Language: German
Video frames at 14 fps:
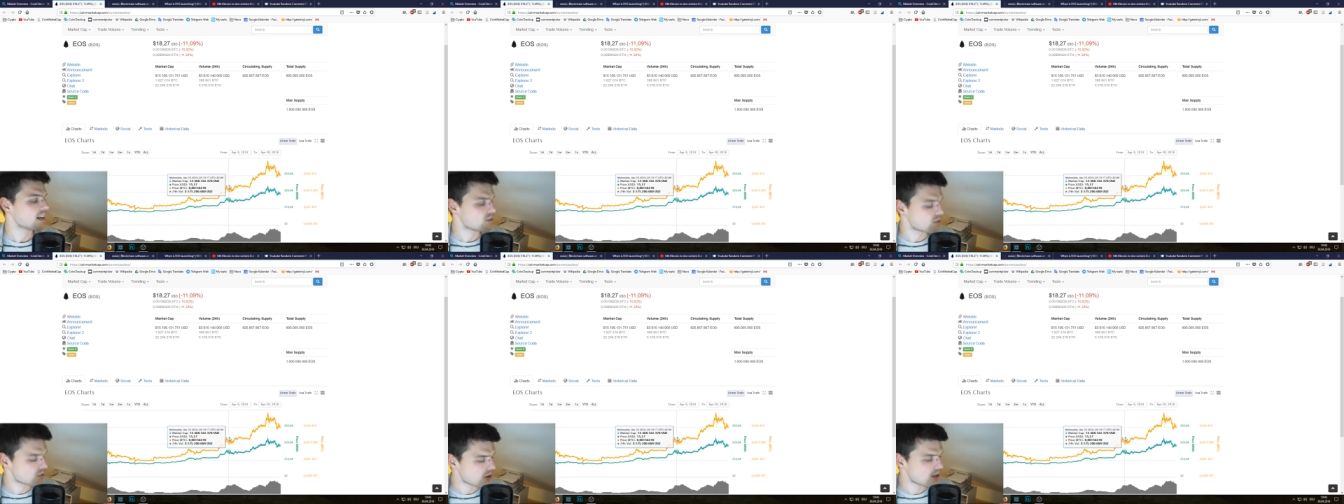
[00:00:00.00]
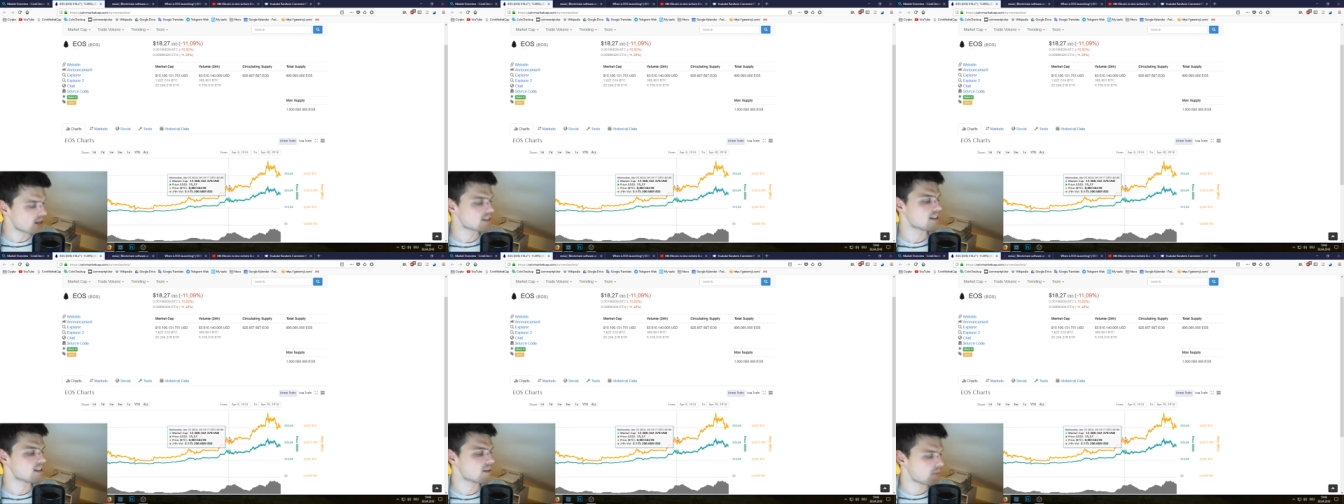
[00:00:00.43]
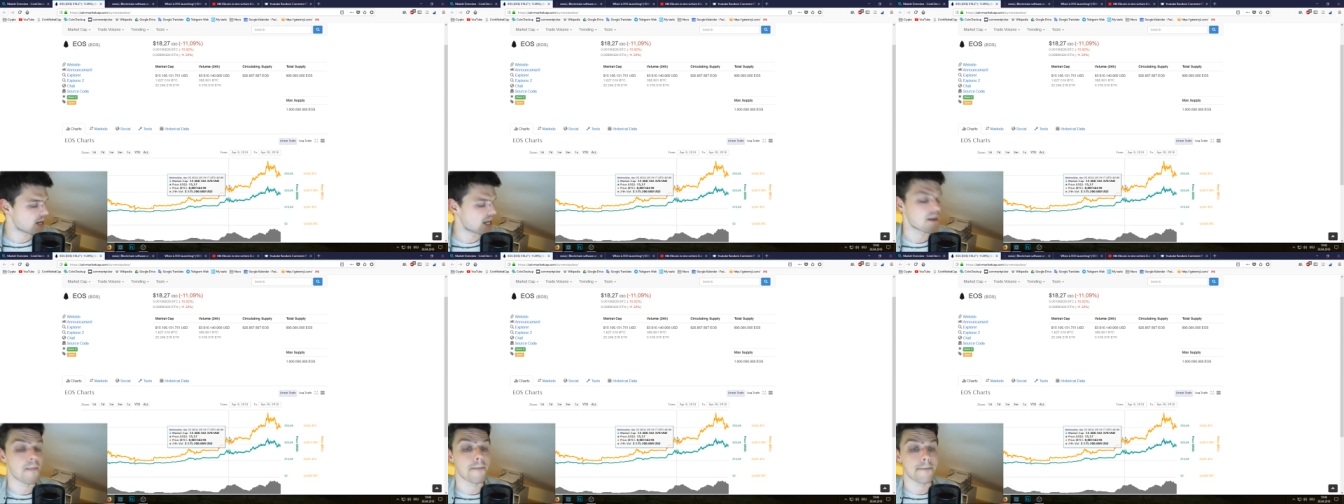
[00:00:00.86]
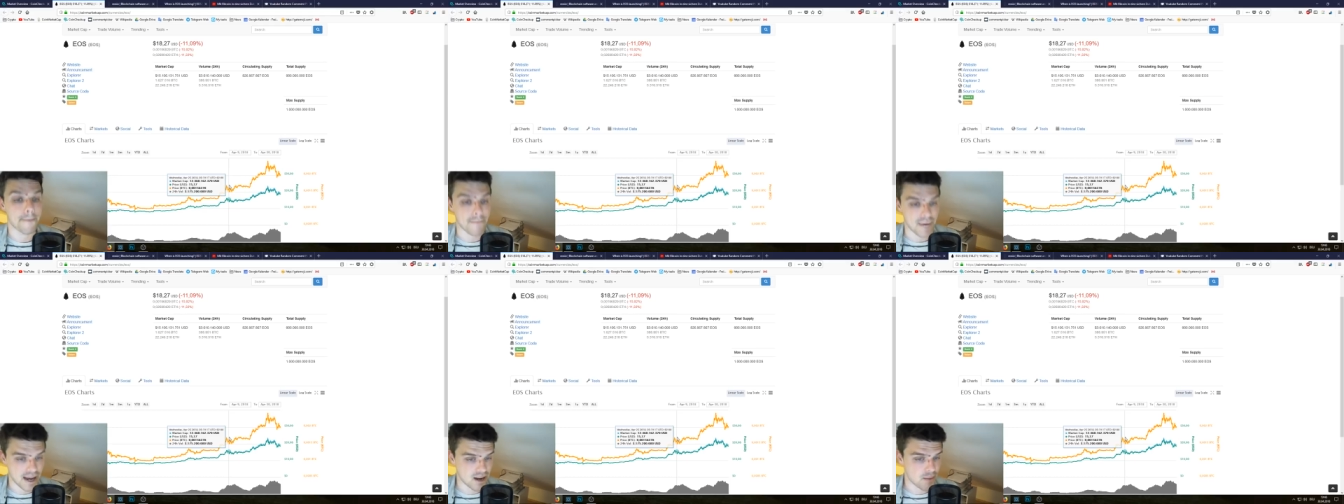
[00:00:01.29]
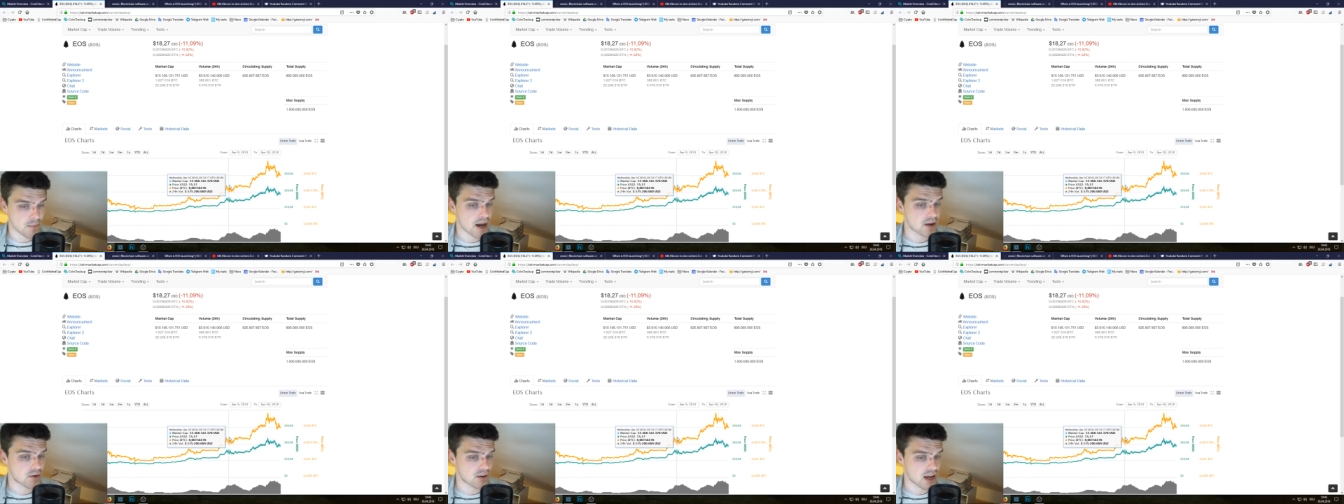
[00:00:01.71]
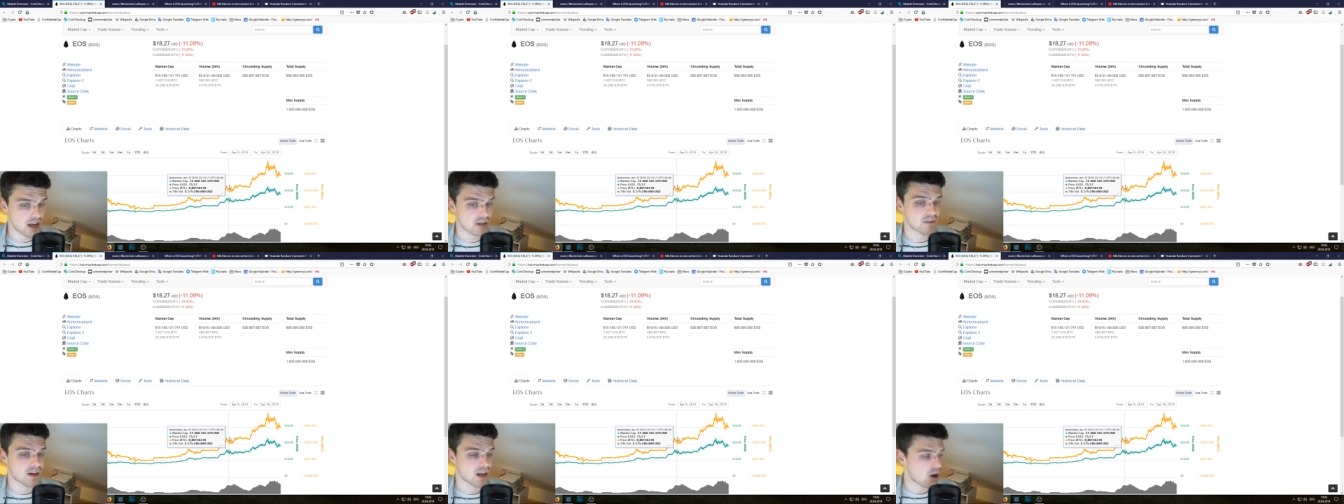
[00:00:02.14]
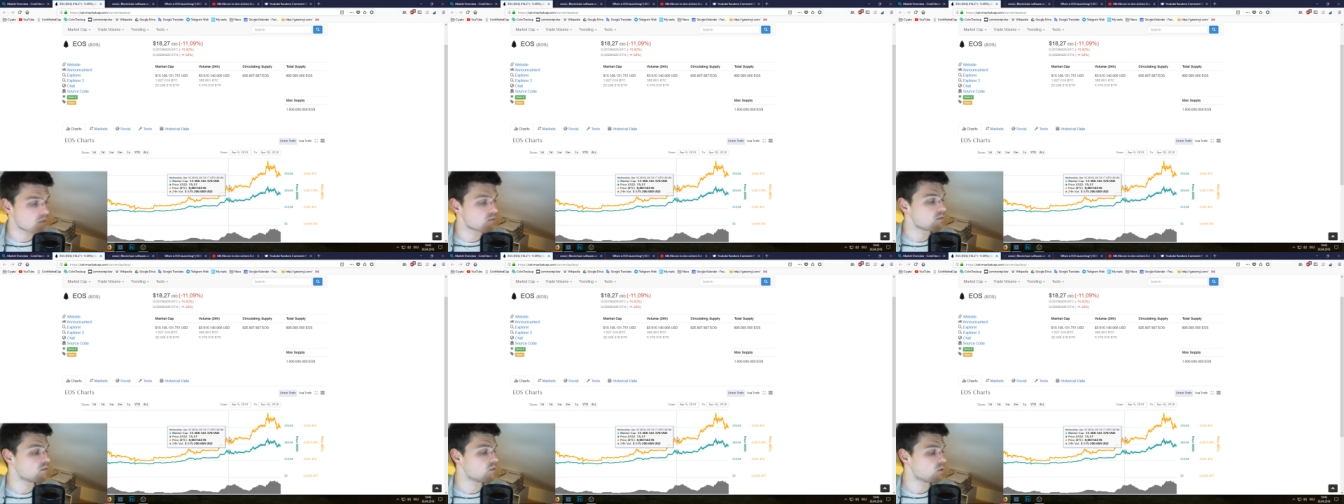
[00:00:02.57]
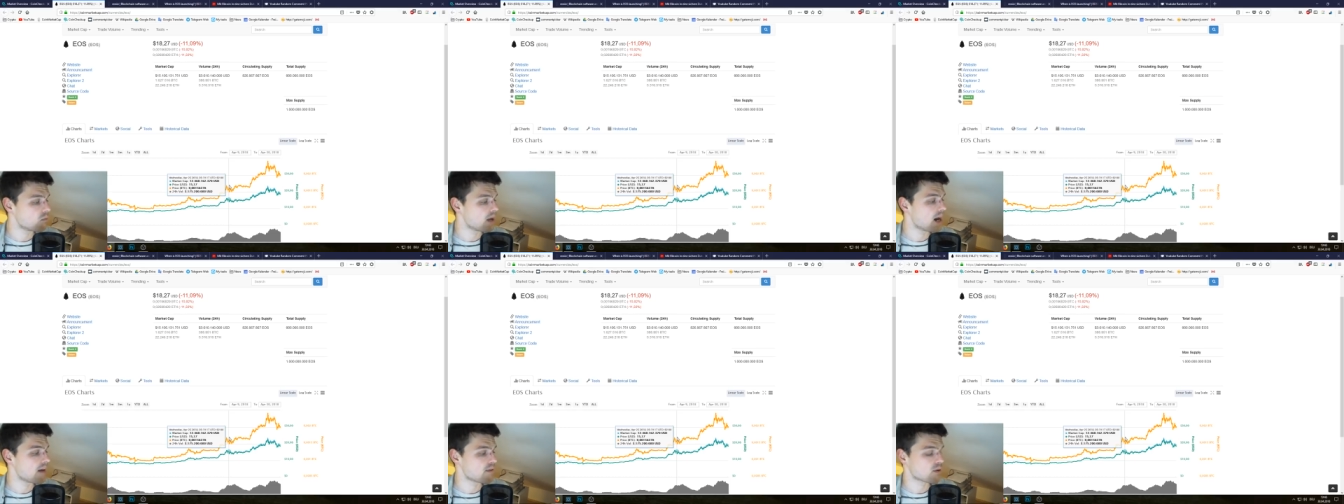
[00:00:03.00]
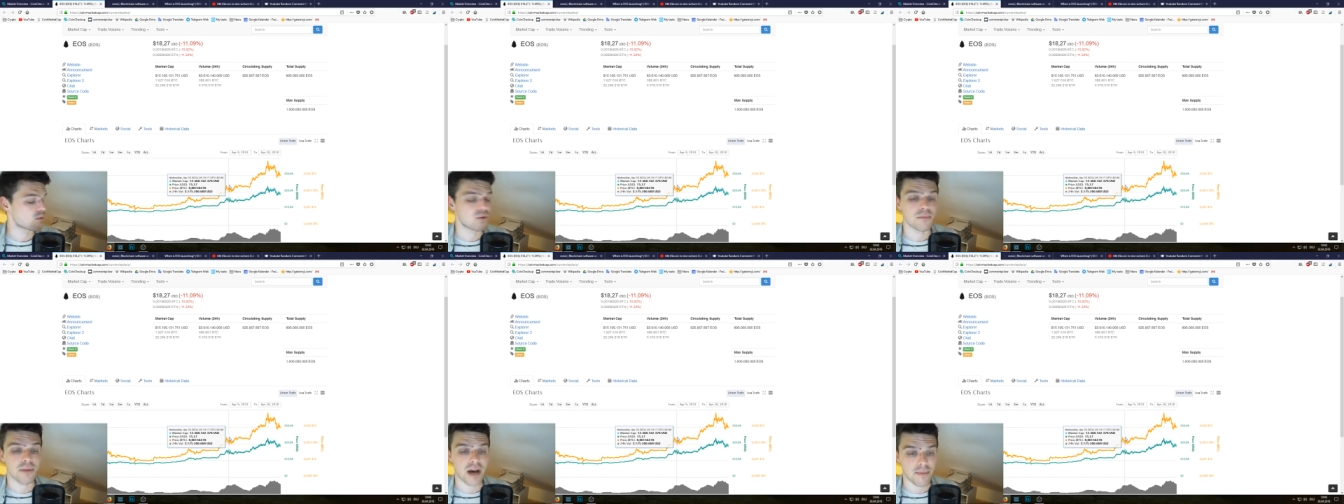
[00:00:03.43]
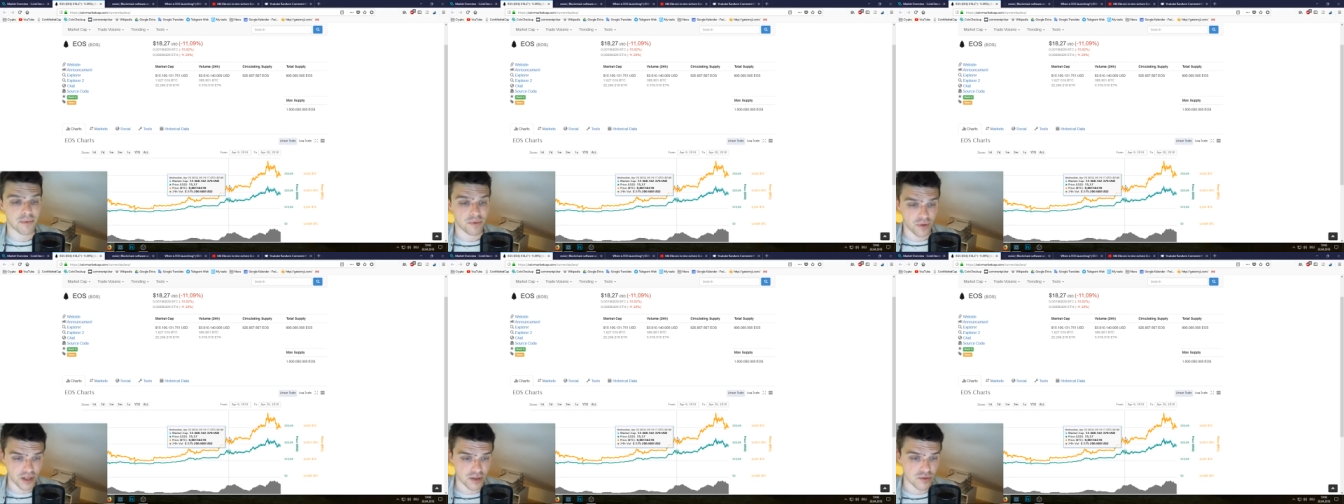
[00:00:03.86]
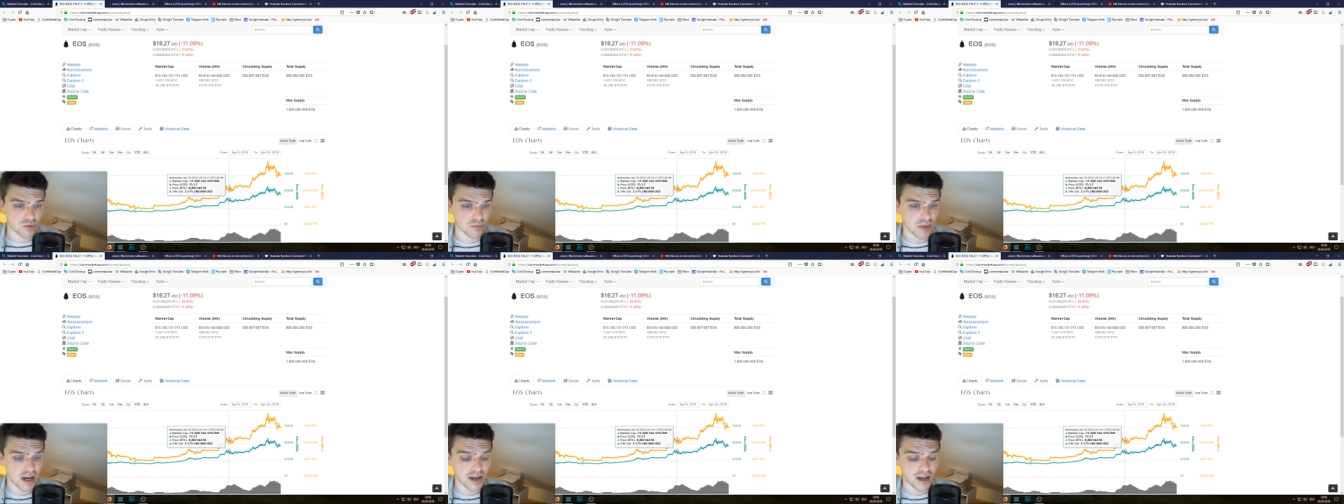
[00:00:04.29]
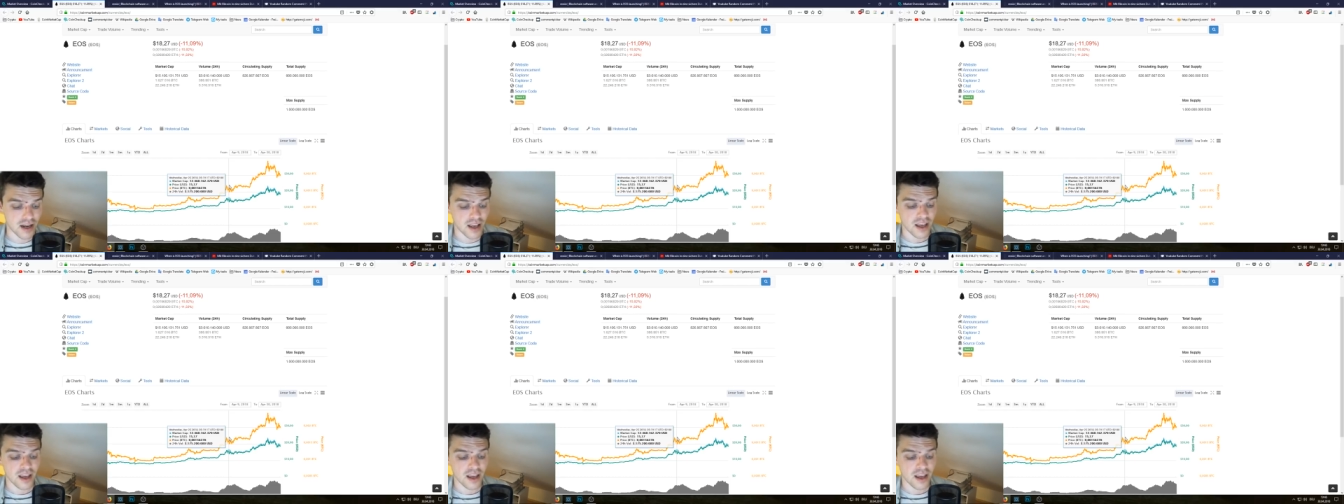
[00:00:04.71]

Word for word: sollte man meiner Meinung nach verkaufen, um einfach nur ein paar Profite zu machen.